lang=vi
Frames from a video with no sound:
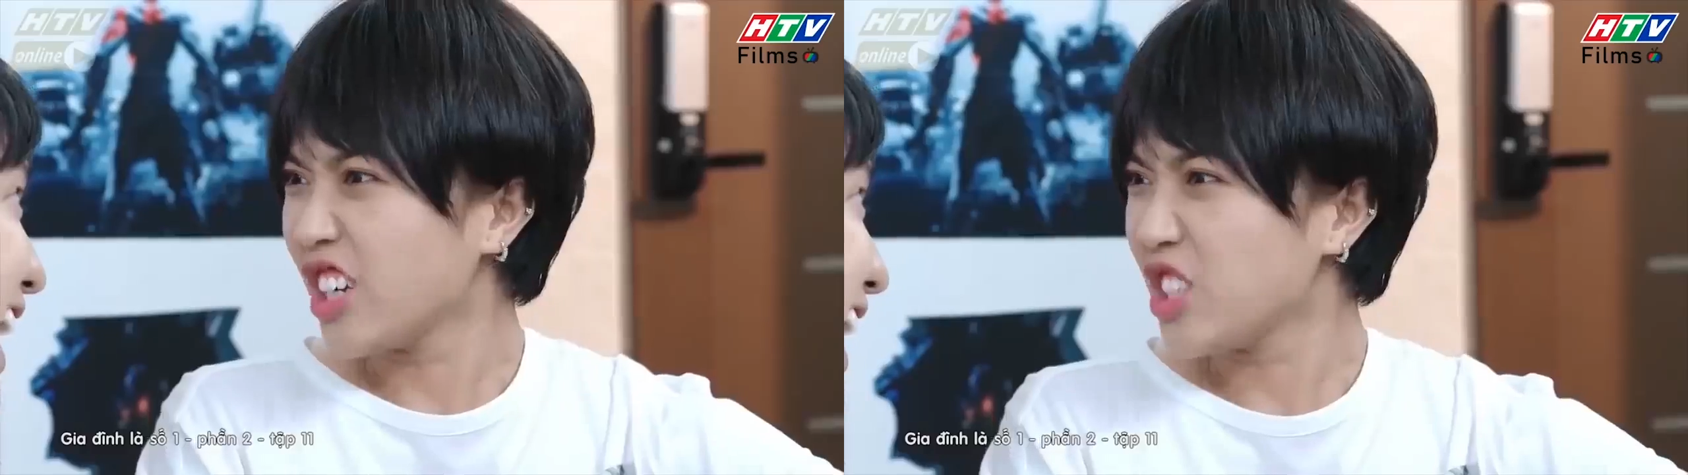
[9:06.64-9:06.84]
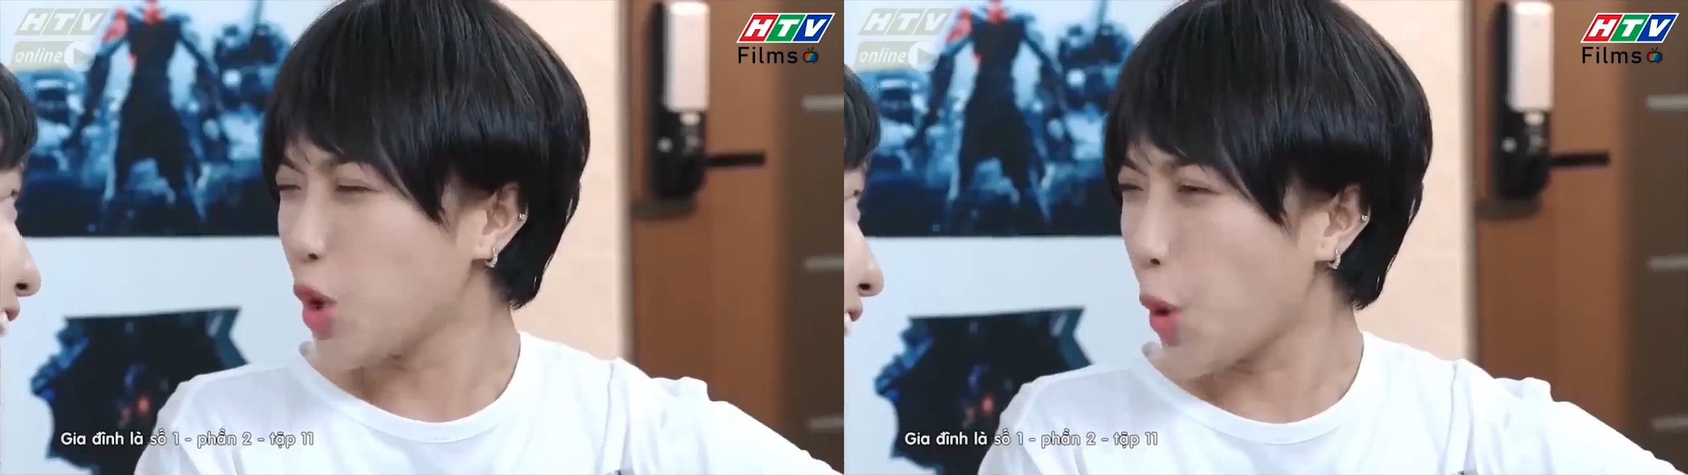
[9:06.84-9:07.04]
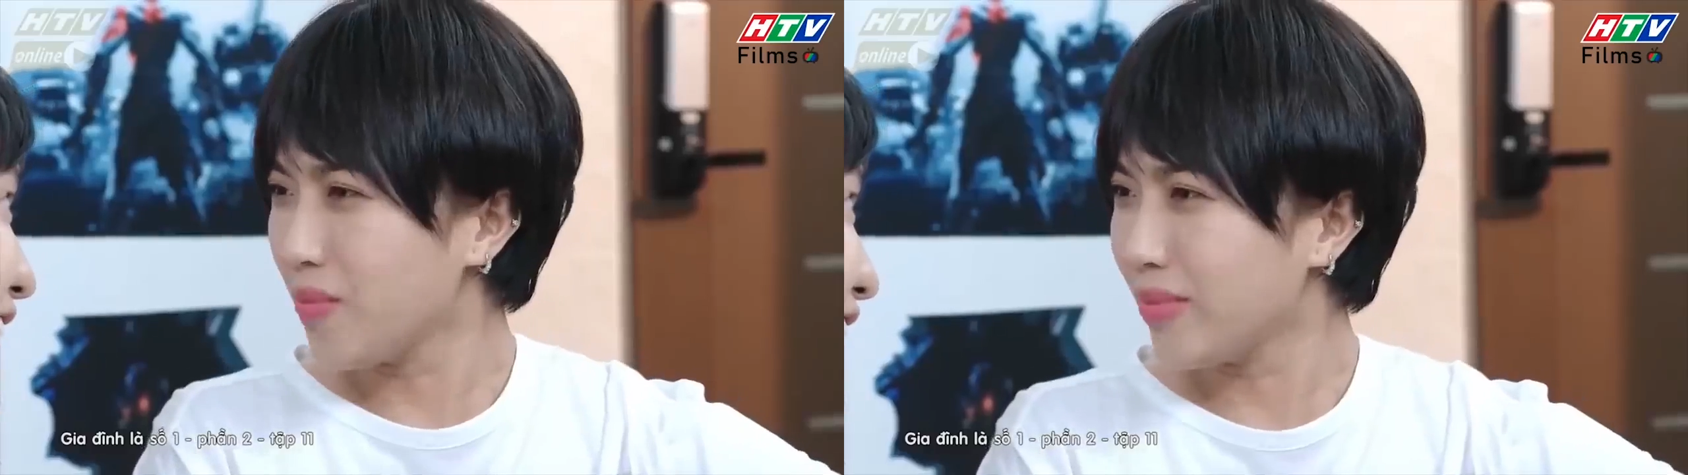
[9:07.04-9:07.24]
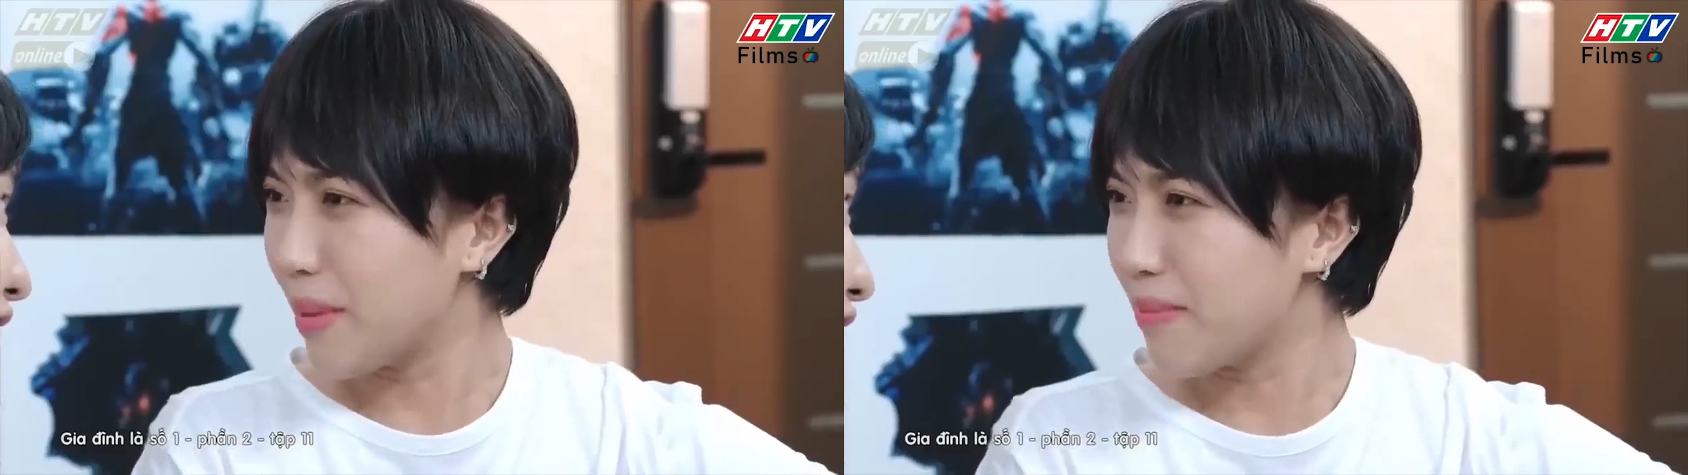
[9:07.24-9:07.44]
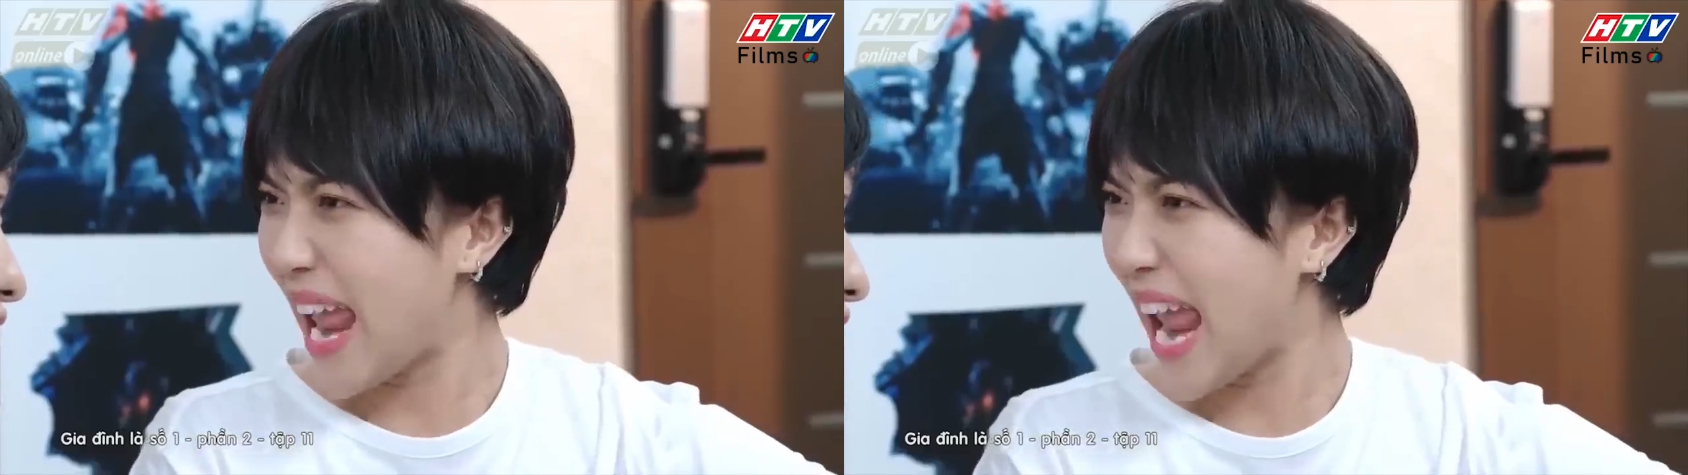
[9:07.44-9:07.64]
nó trúng
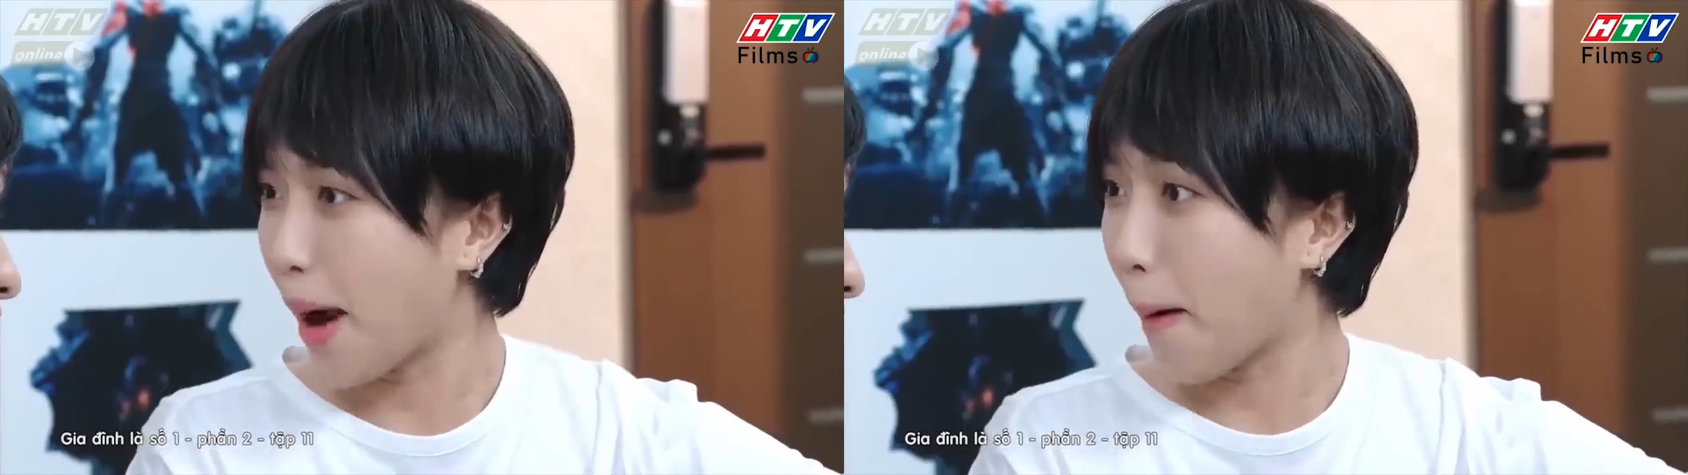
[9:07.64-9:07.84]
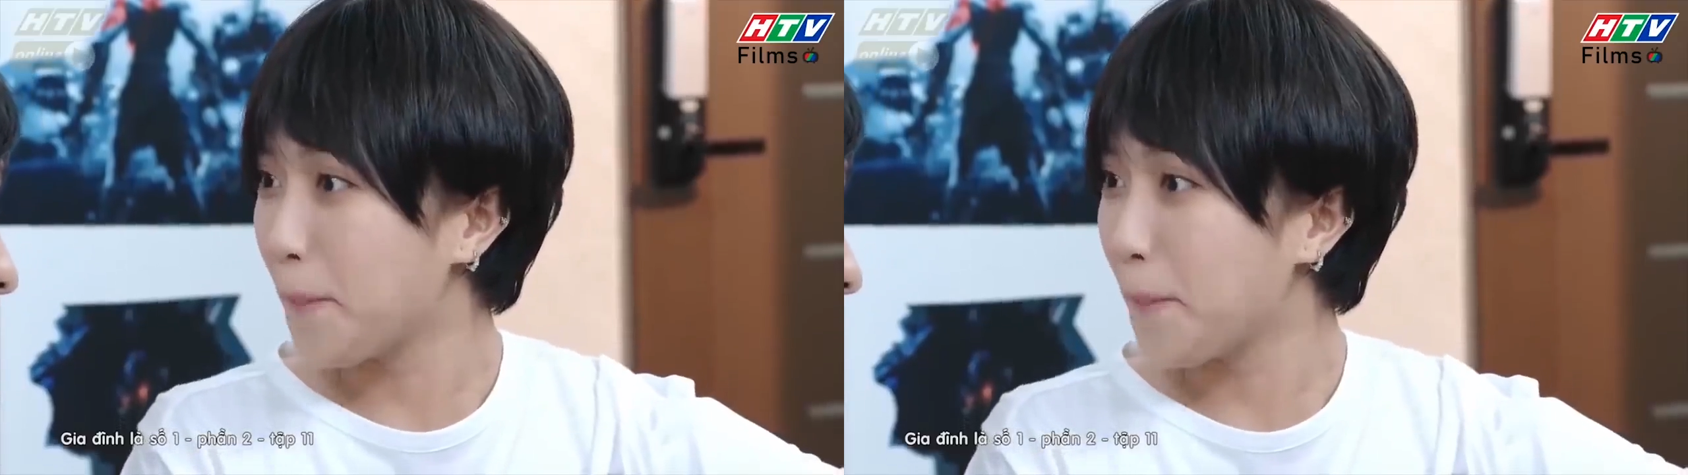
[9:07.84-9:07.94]
tim đen